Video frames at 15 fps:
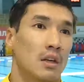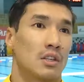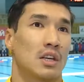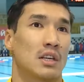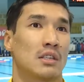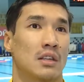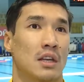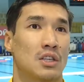
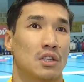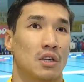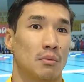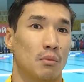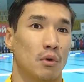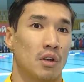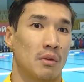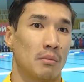Сейчас начали
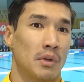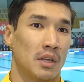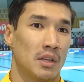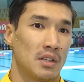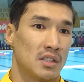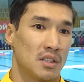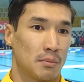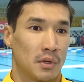более-менее
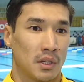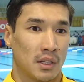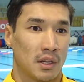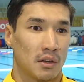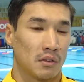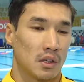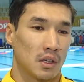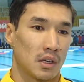
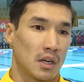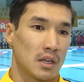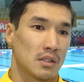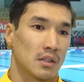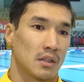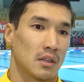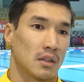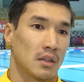дисциплинированно играть.
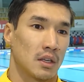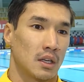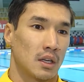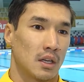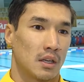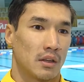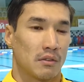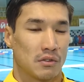
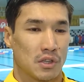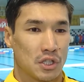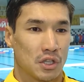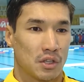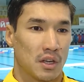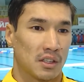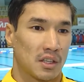В защите